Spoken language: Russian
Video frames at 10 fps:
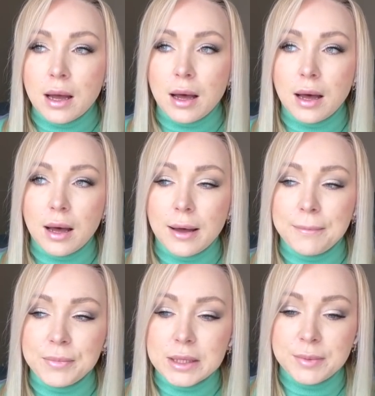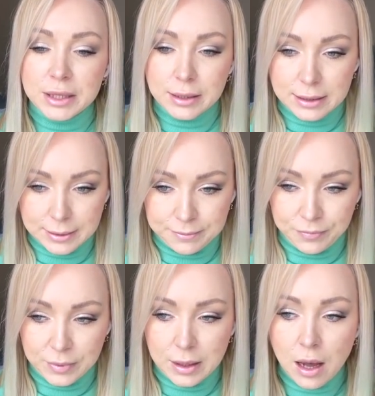А, смотрите,
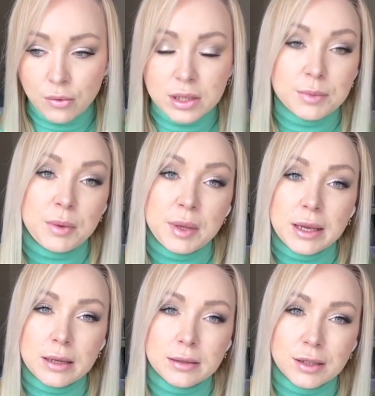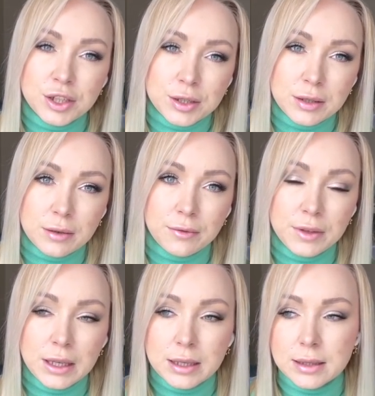да, у нас поменялись здесь сейчас
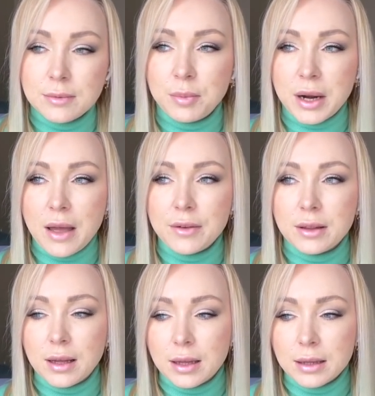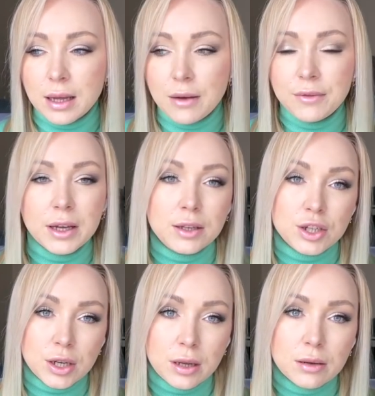въезд правила на
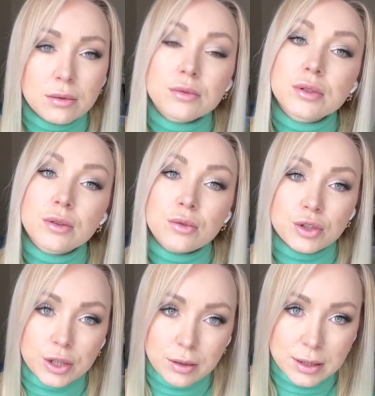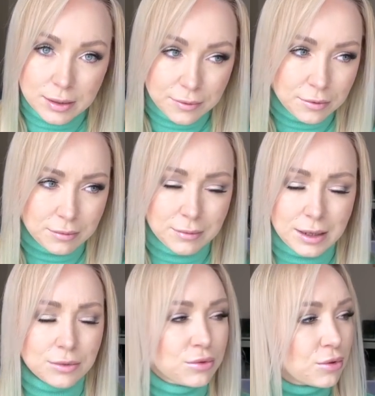ВНЖ, устрожилось,
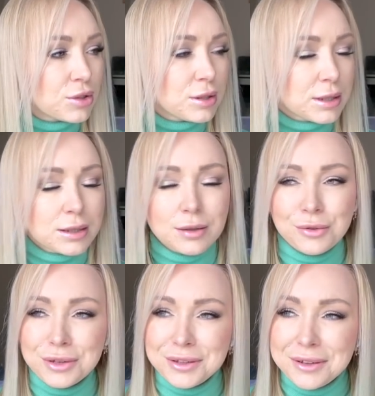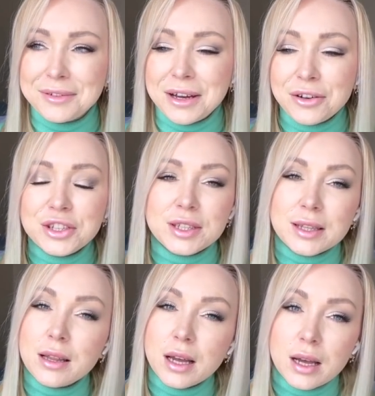как устрожилось, есть такое слово. Короче, это
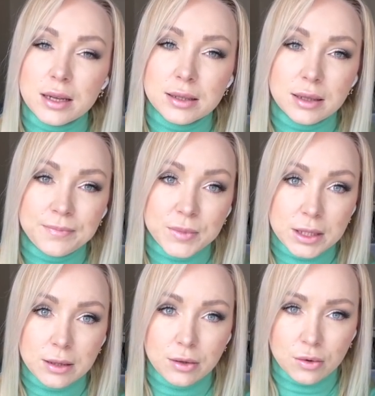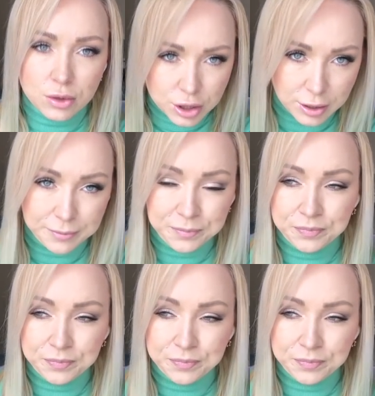стало гораздо строже,